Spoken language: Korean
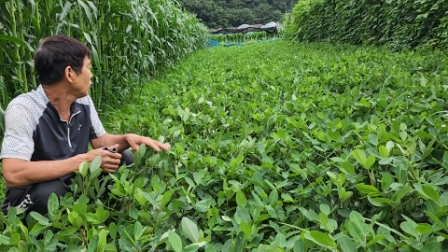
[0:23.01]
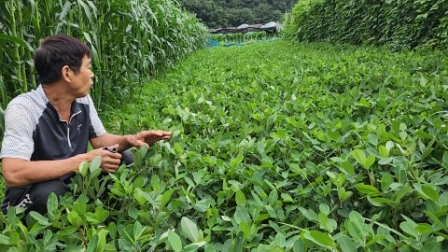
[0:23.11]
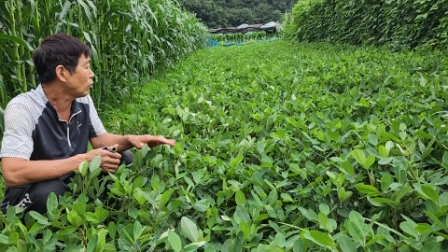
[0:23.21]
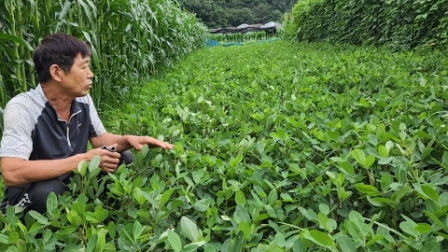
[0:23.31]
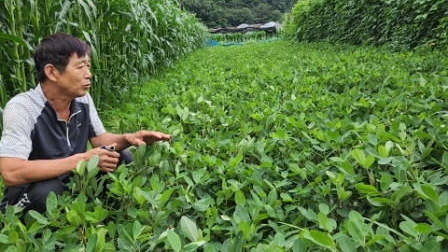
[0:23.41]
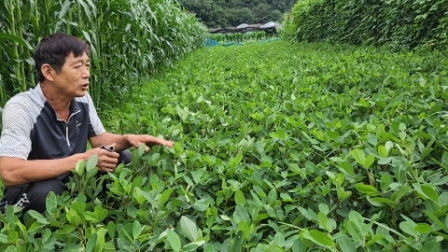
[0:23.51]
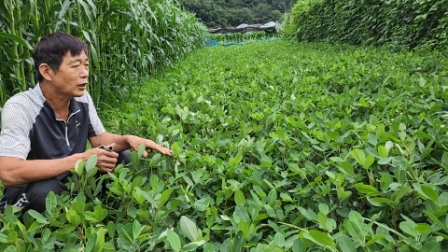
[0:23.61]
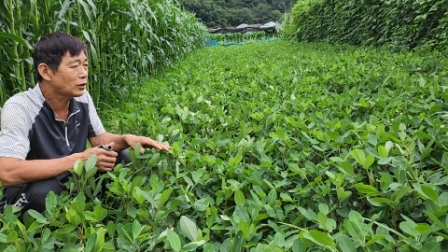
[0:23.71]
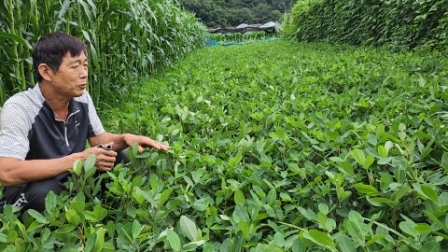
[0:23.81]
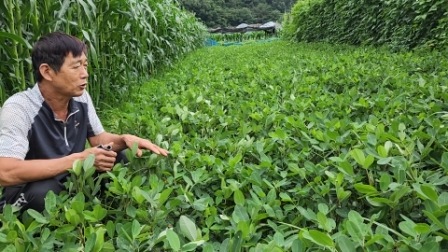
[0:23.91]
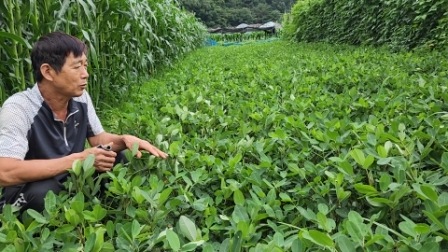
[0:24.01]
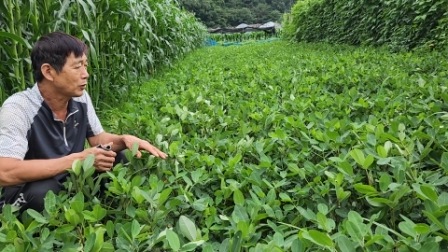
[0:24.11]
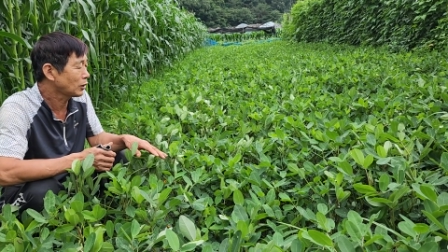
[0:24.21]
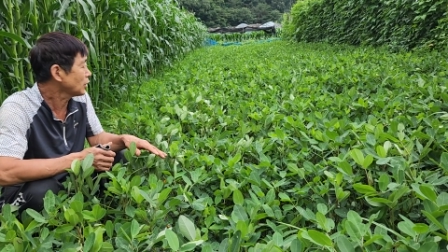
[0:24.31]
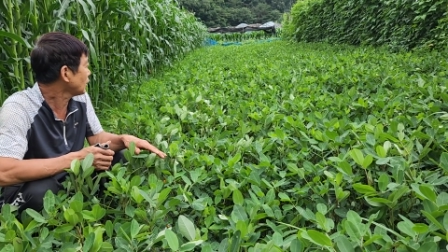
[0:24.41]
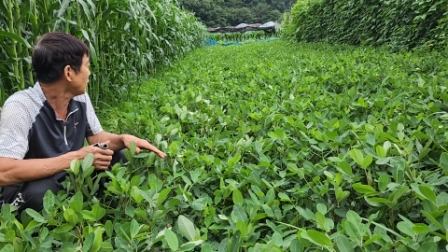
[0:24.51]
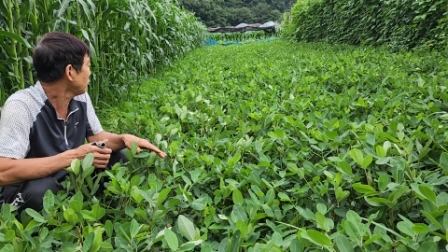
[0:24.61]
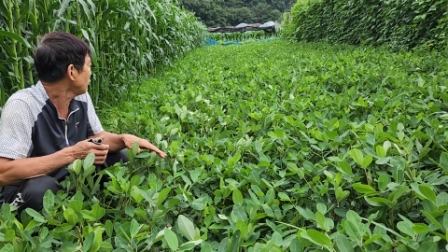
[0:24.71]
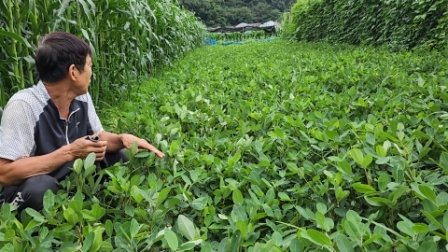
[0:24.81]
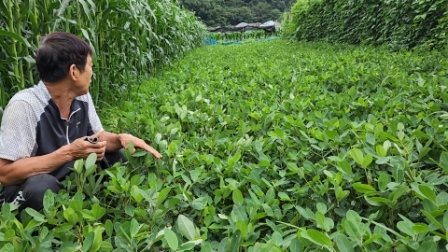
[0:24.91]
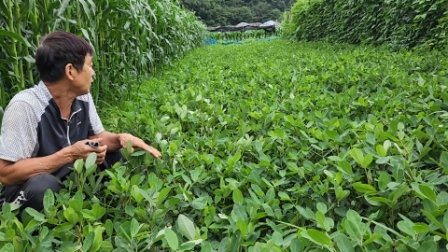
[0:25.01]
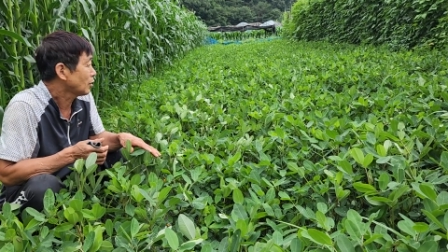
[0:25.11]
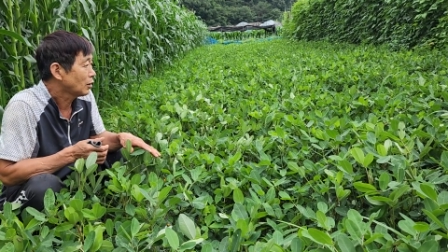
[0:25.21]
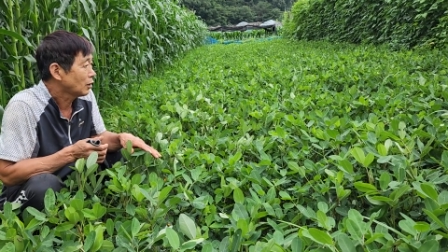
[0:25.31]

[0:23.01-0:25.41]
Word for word: 요거는 좀 늦게 심었습니다. 늦게 심었는데